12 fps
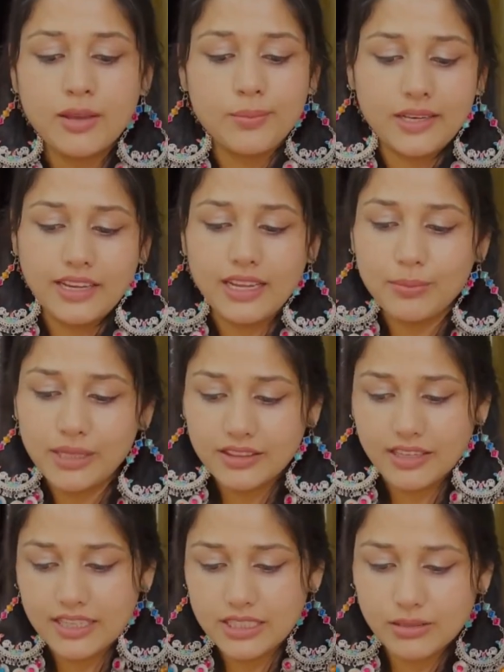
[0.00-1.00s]
मैंने एक
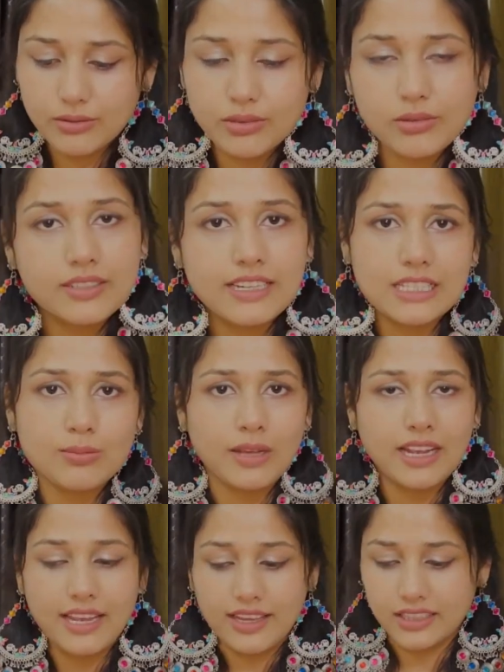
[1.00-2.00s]
मिंत्रा से ड्रेस
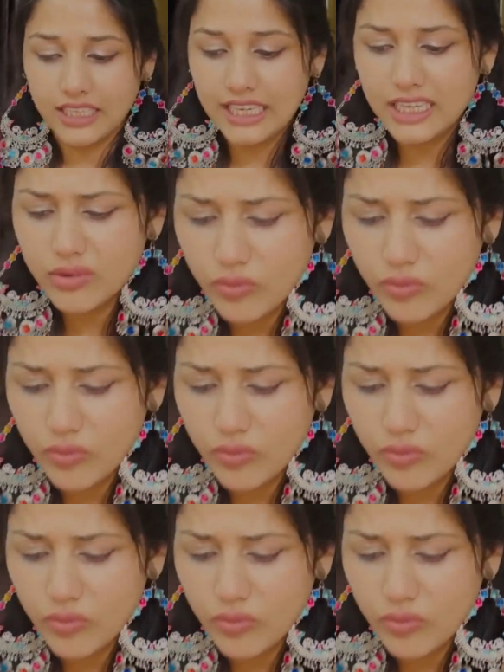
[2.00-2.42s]
मंगाया था इन